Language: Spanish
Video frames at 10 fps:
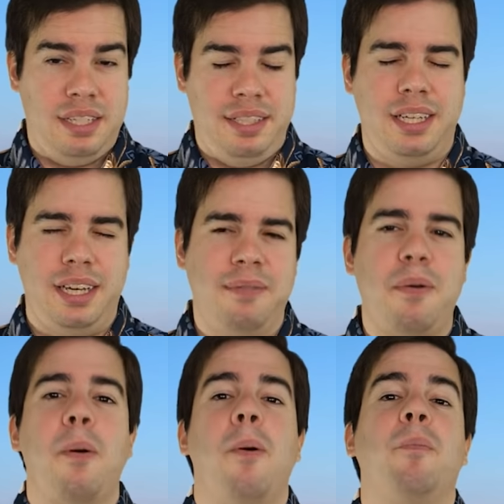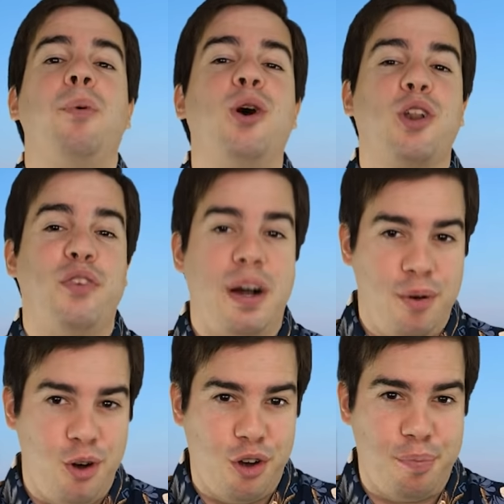Así que por
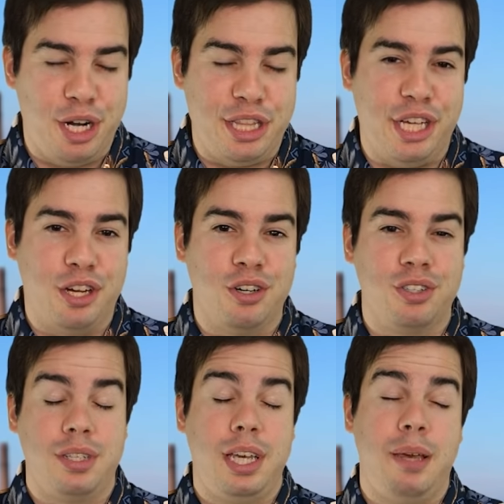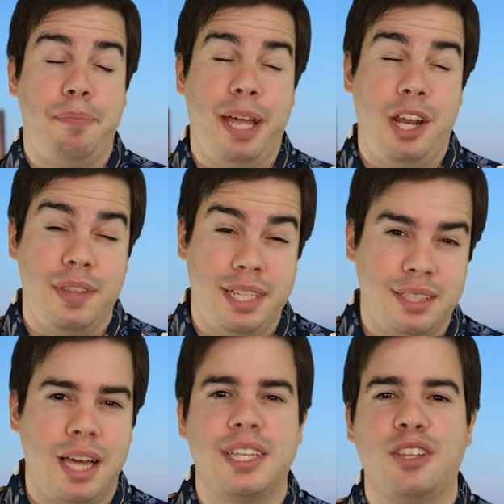favor, políticos y
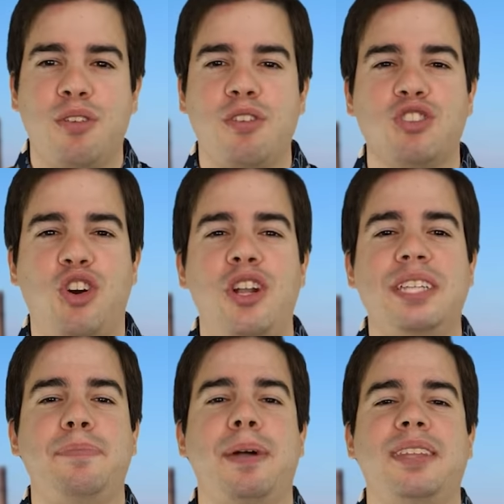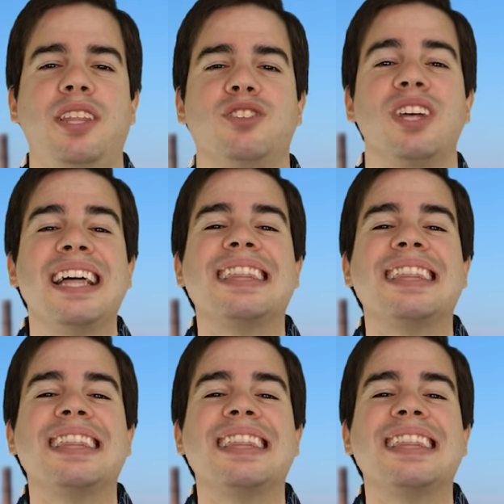periodistas de todos los colores y partidos,